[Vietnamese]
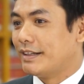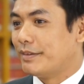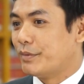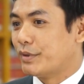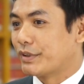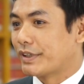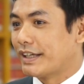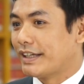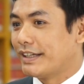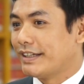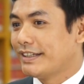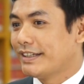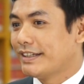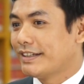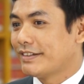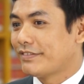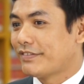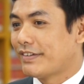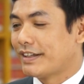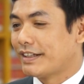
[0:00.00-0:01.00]
à, một cái
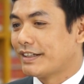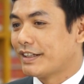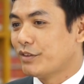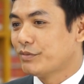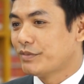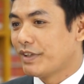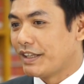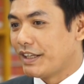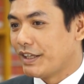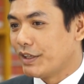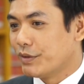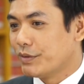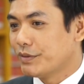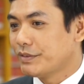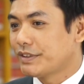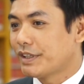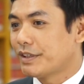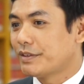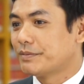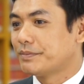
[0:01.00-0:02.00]
à, phần không thể
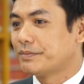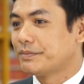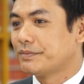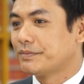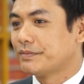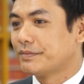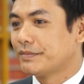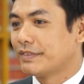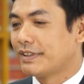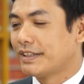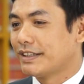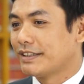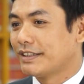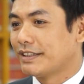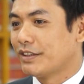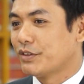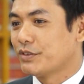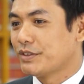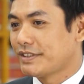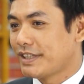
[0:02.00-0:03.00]
thiếu trong
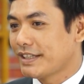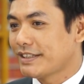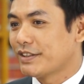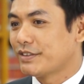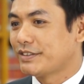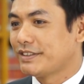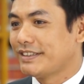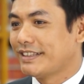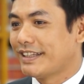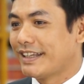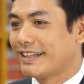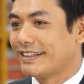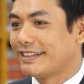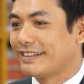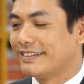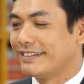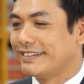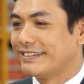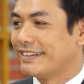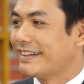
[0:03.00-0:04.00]
à, logistics đó chính là
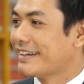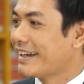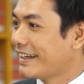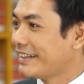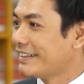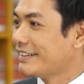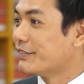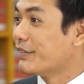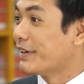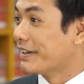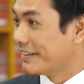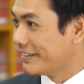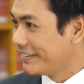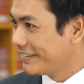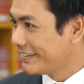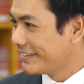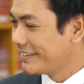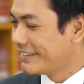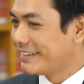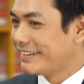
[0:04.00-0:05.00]
tiếng Anh ngoại ngữ